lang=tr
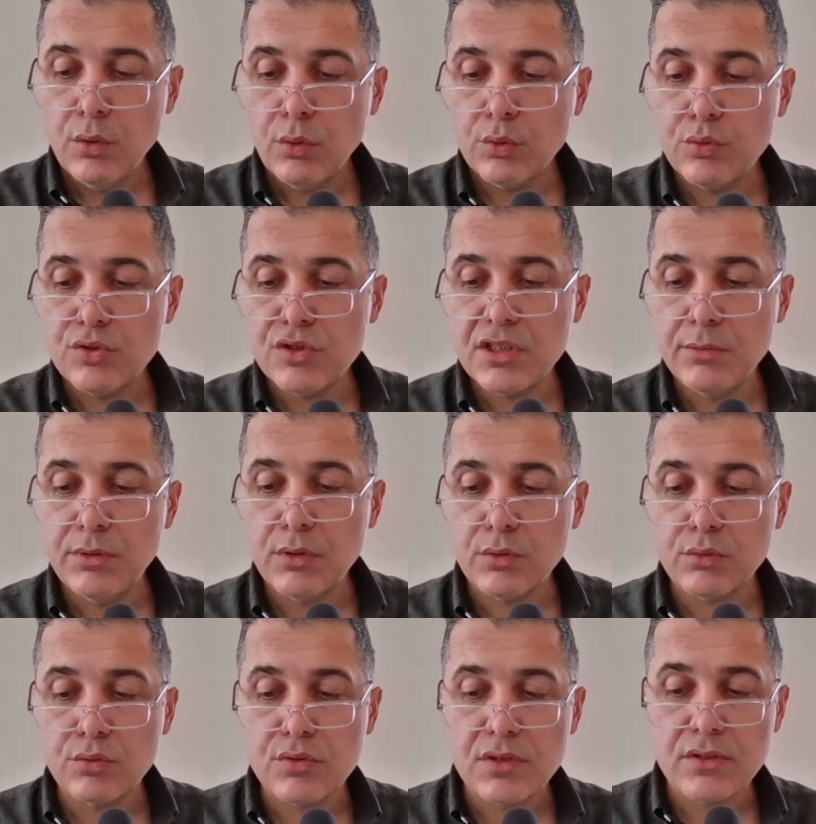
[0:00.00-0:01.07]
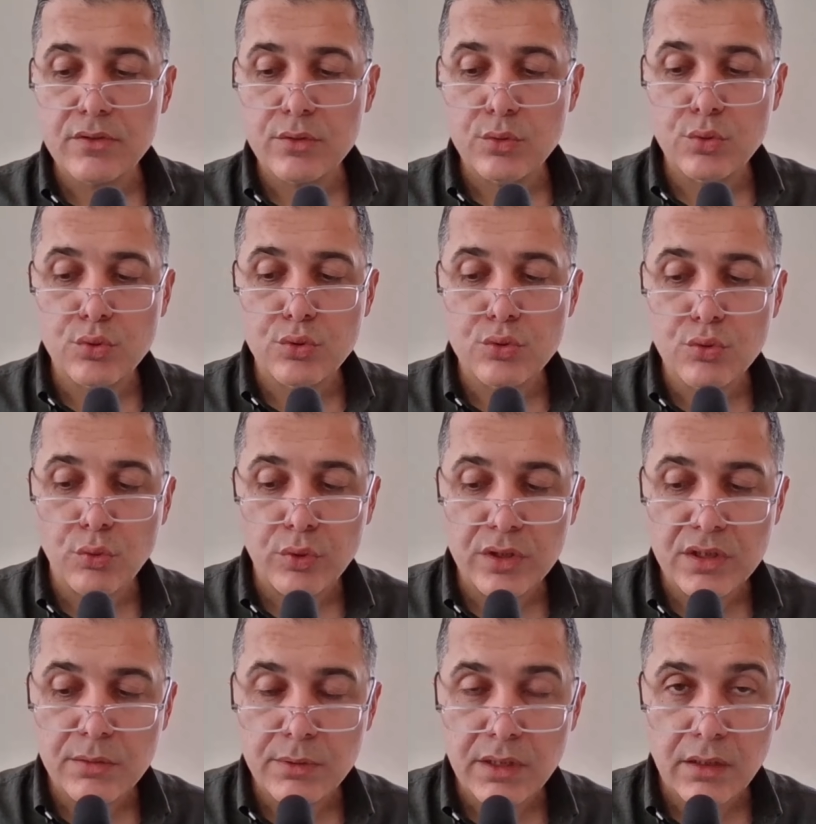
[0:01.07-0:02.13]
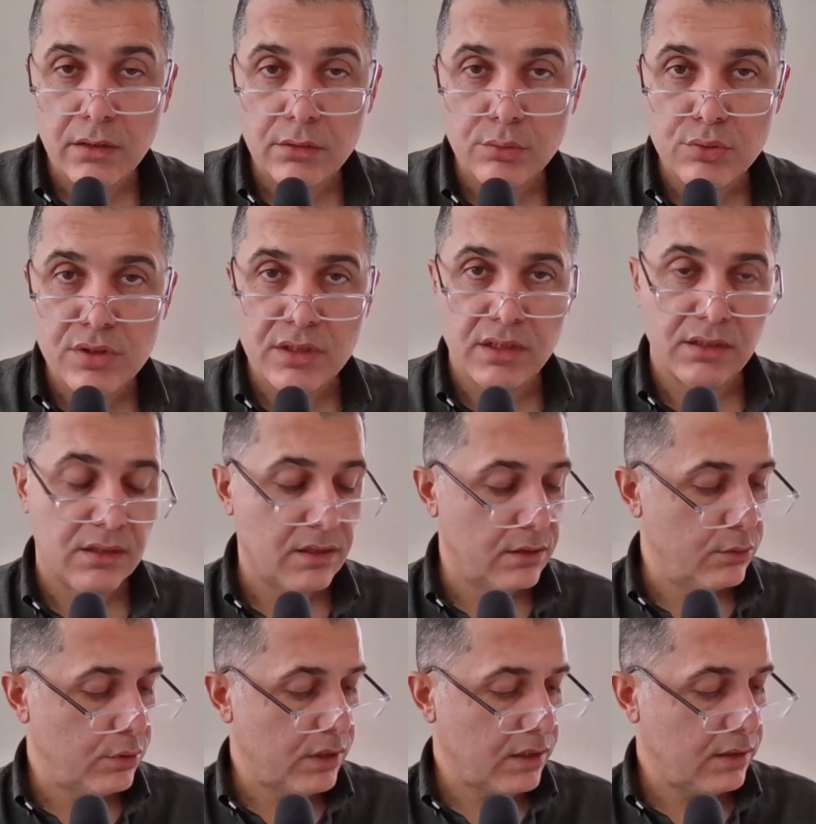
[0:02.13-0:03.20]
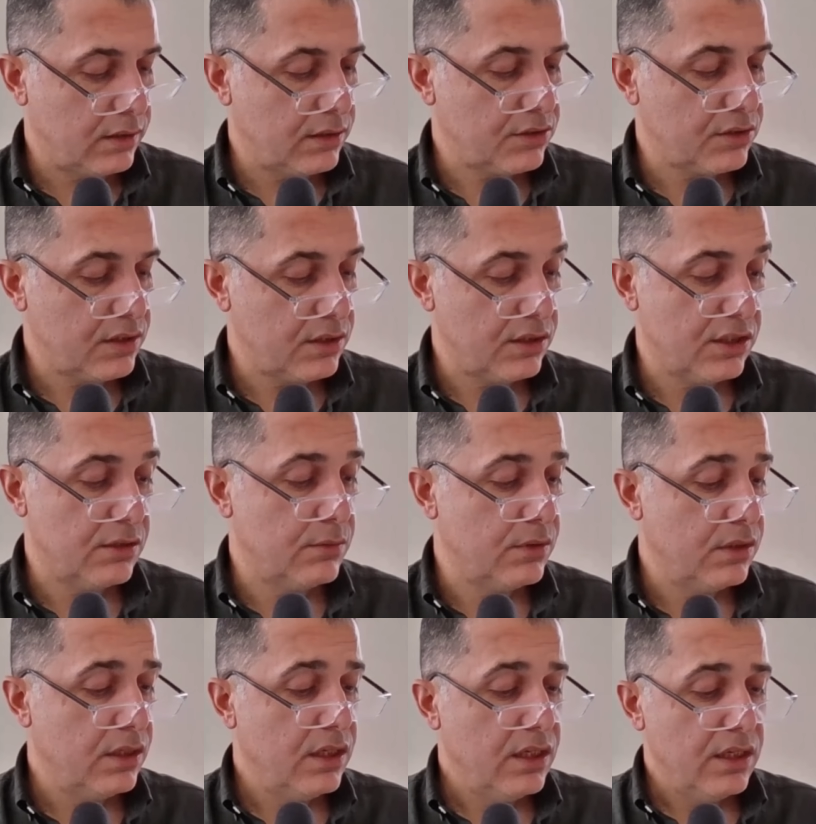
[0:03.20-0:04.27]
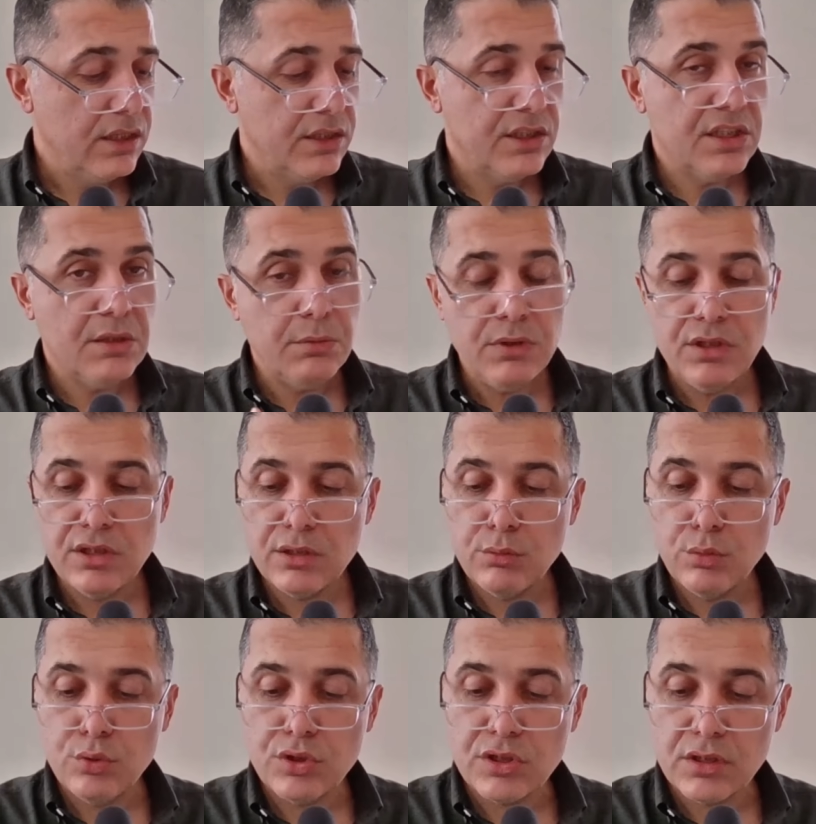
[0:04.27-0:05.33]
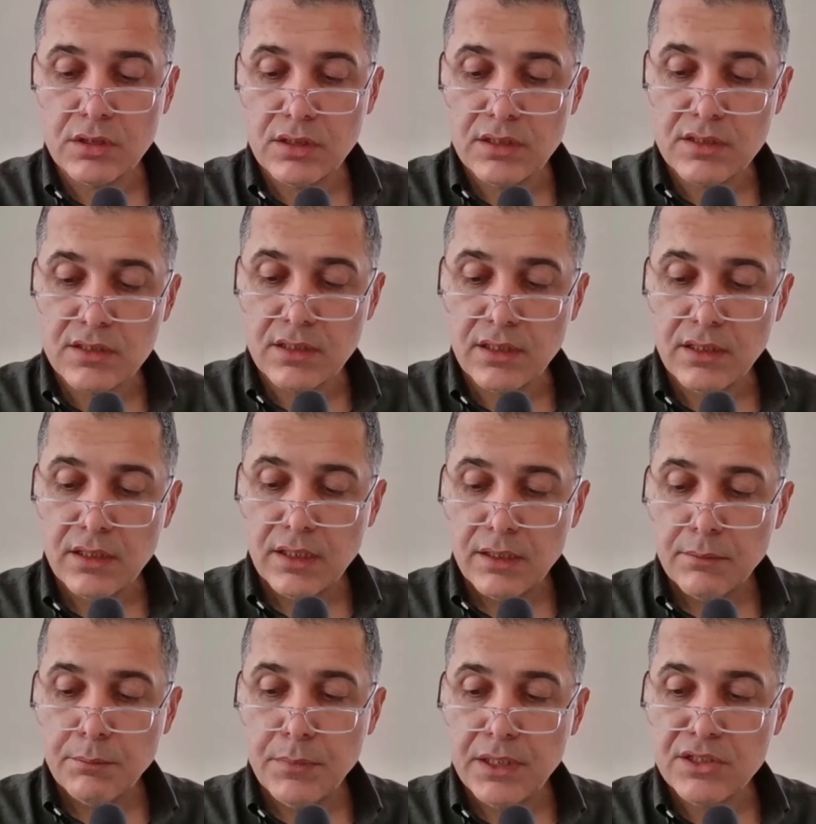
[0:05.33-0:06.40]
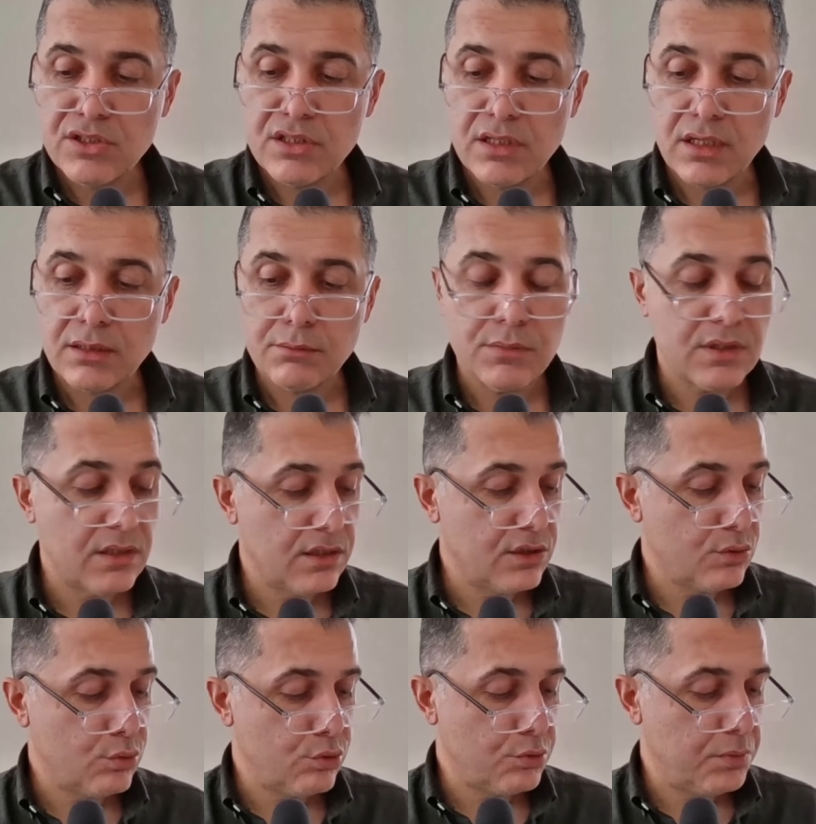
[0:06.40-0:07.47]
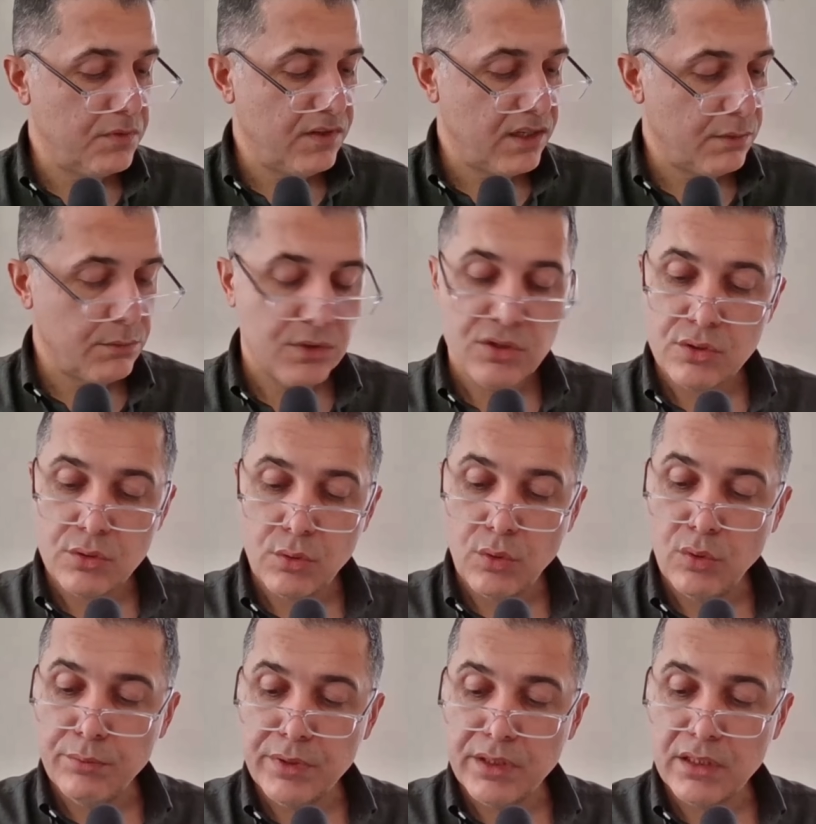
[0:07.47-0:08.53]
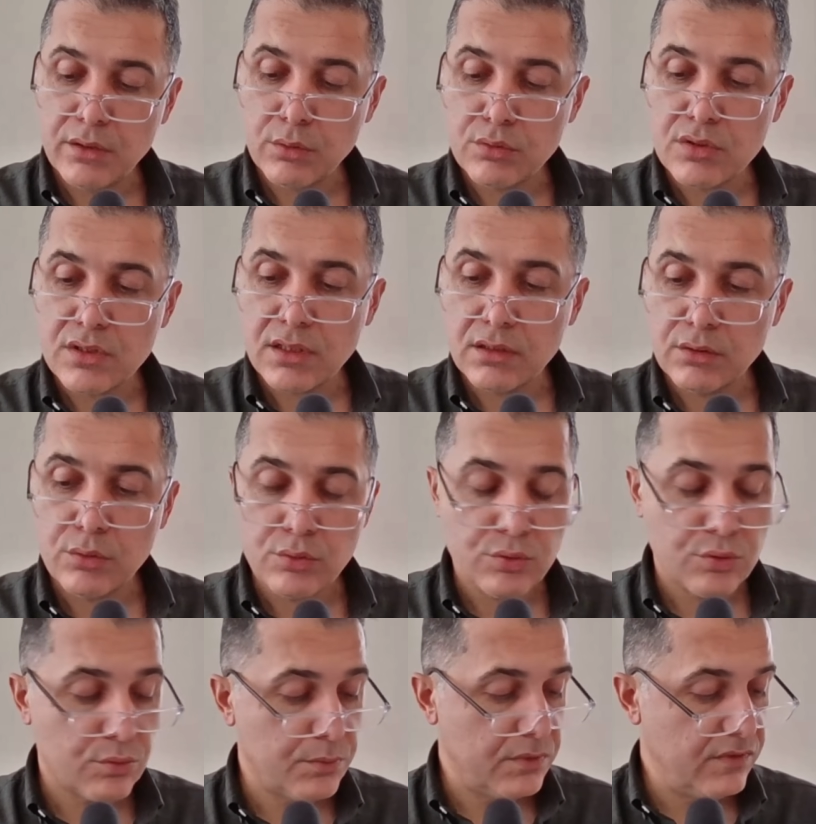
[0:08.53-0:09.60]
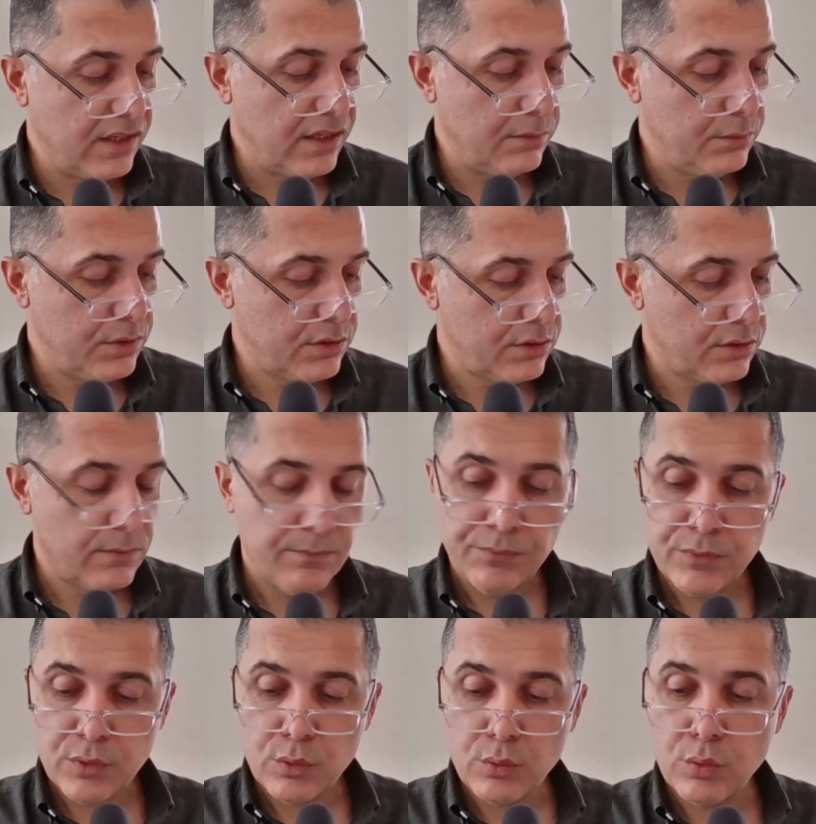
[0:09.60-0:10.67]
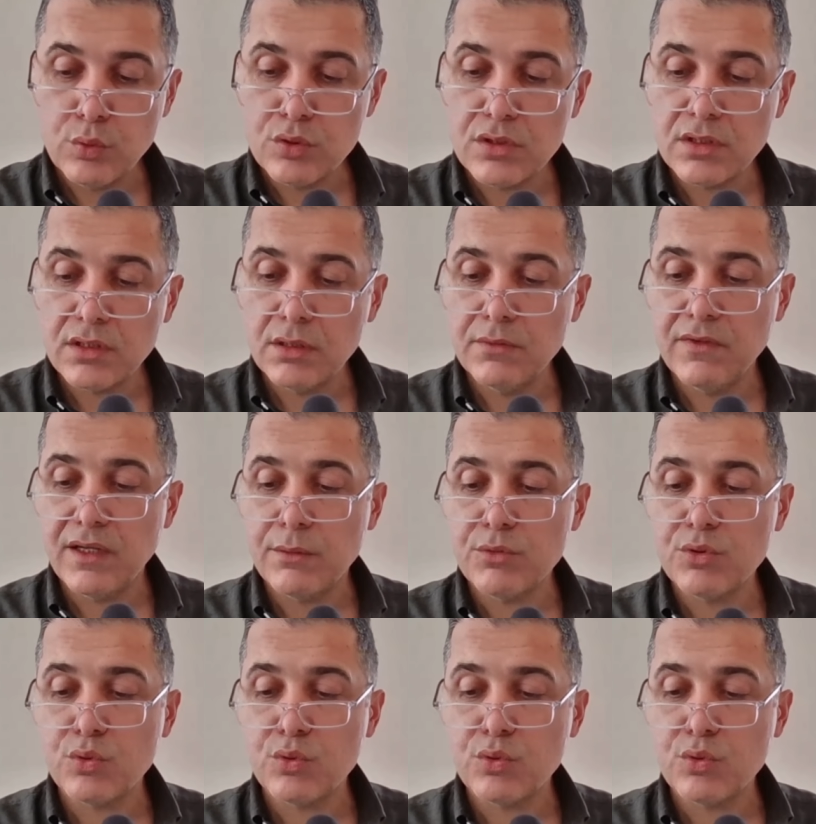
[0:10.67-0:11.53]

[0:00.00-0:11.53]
32 bin not tutsanız 312.640 lira ediyor arkadaşlar. 2023 yılında ise 5 lira 68 kuruş bir vermiş, 11 lira 36 kuruş bir vermiş, 9 lira da bir vermiş.